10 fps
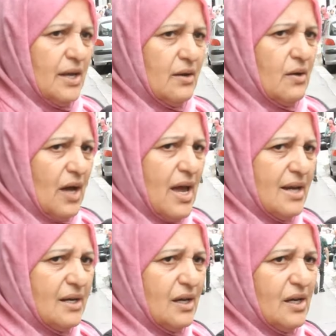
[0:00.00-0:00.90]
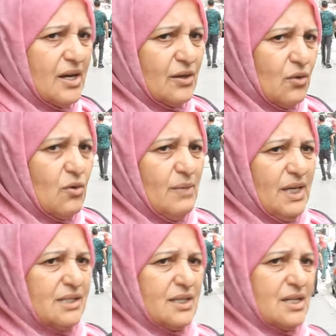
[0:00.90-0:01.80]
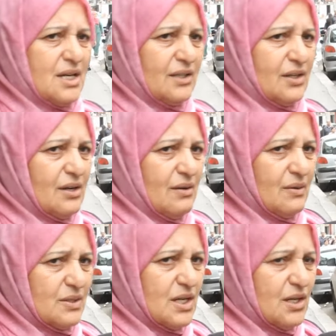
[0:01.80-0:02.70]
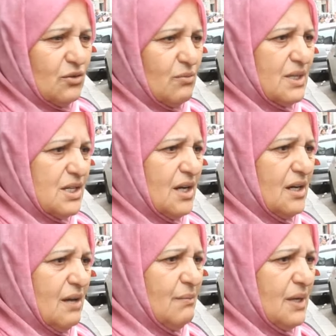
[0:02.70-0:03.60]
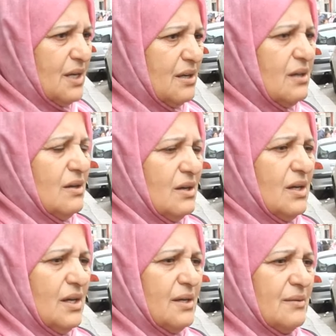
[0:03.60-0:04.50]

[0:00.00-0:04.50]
هي غاليه لكن هو ما يحسهاش خاطر شهريته ما شاء الله به ايه